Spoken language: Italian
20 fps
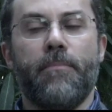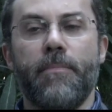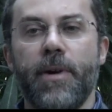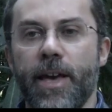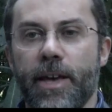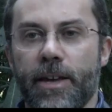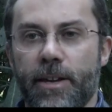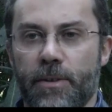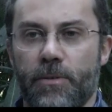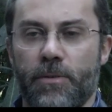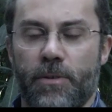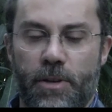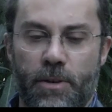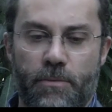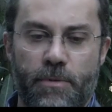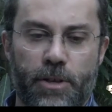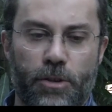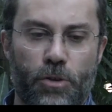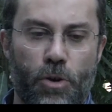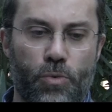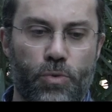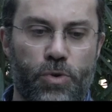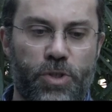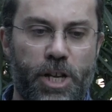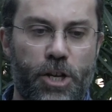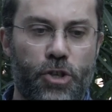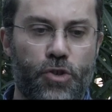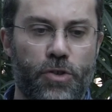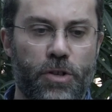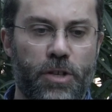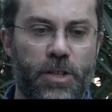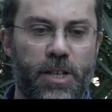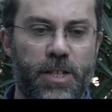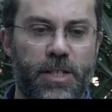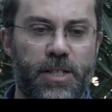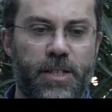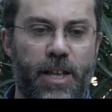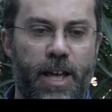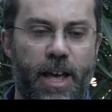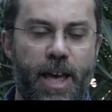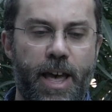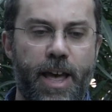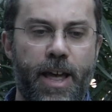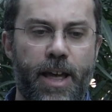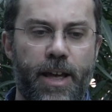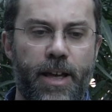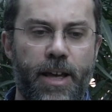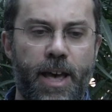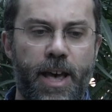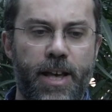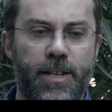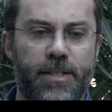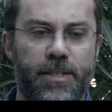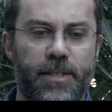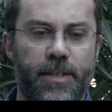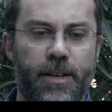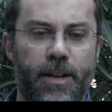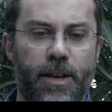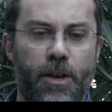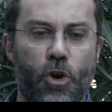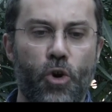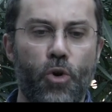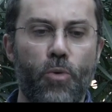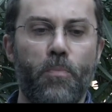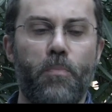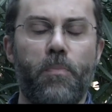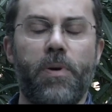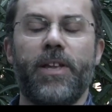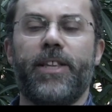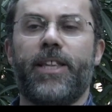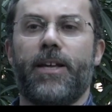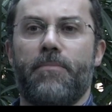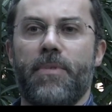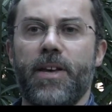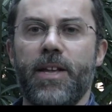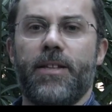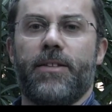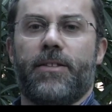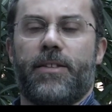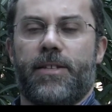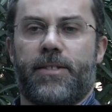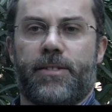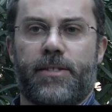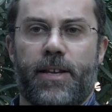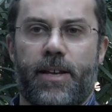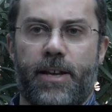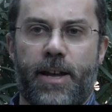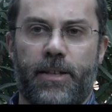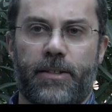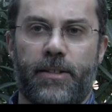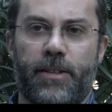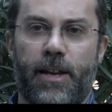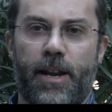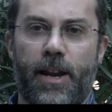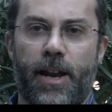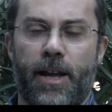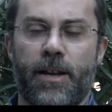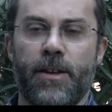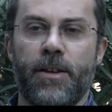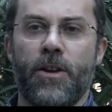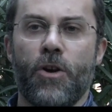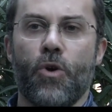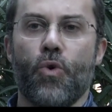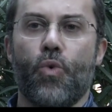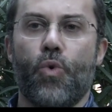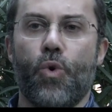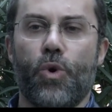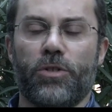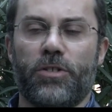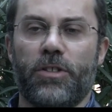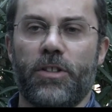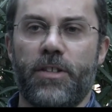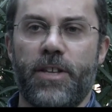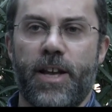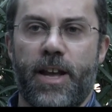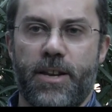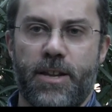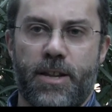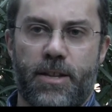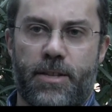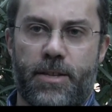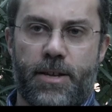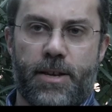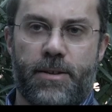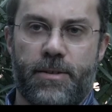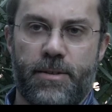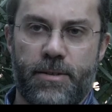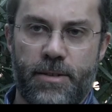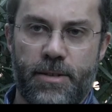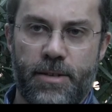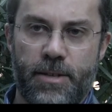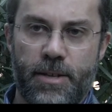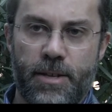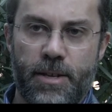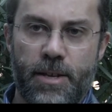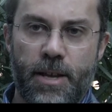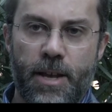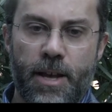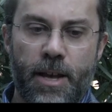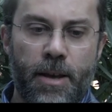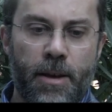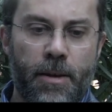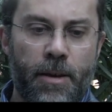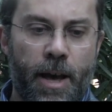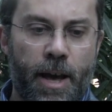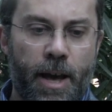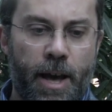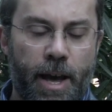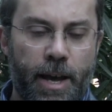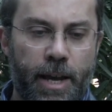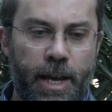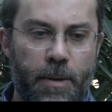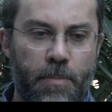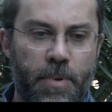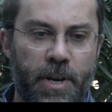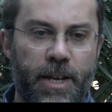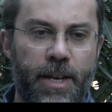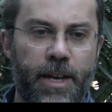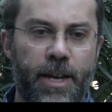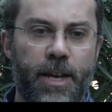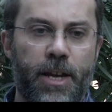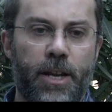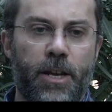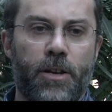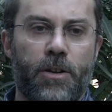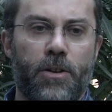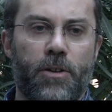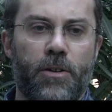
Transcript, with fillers: me, riguardo a un saggio inchiesta, è essere completamente staccati dalla quotidianità. Anche perché